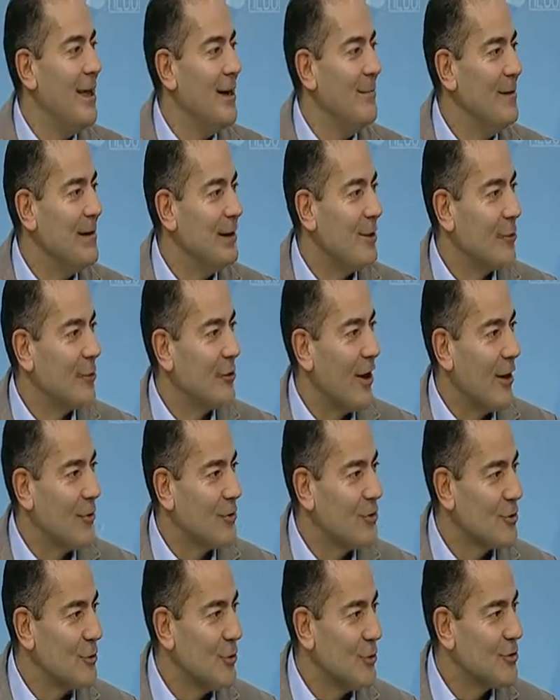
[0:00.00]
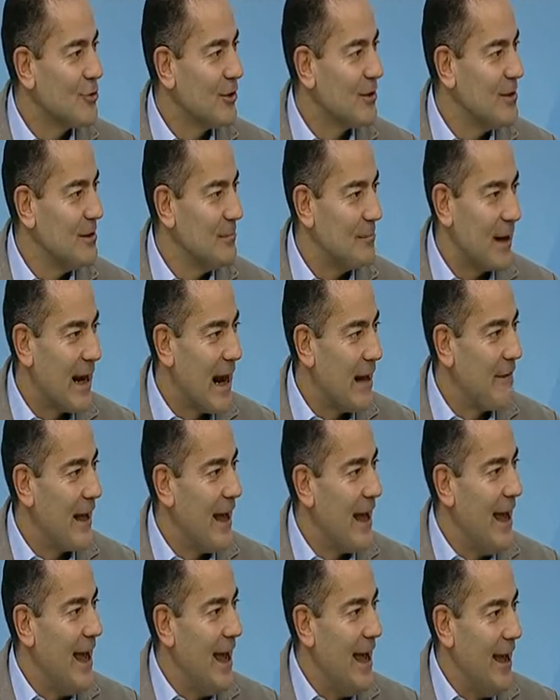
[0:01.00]
mi ricordo l'anno scorso che si
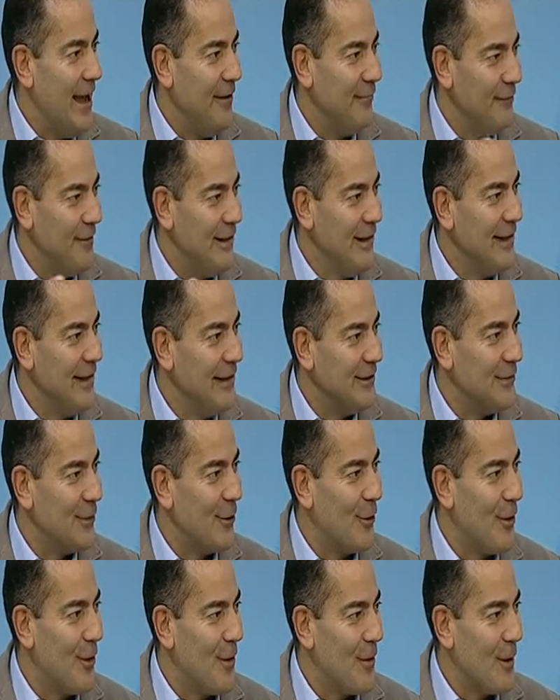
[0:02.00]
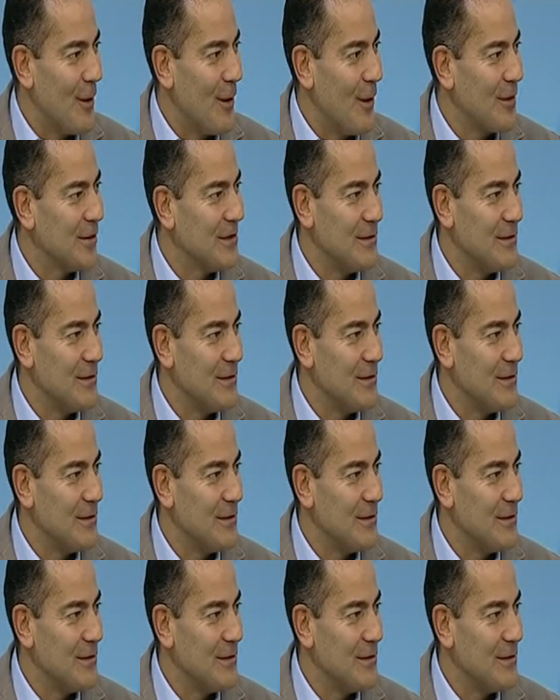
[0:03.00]
parlava, è finito, no?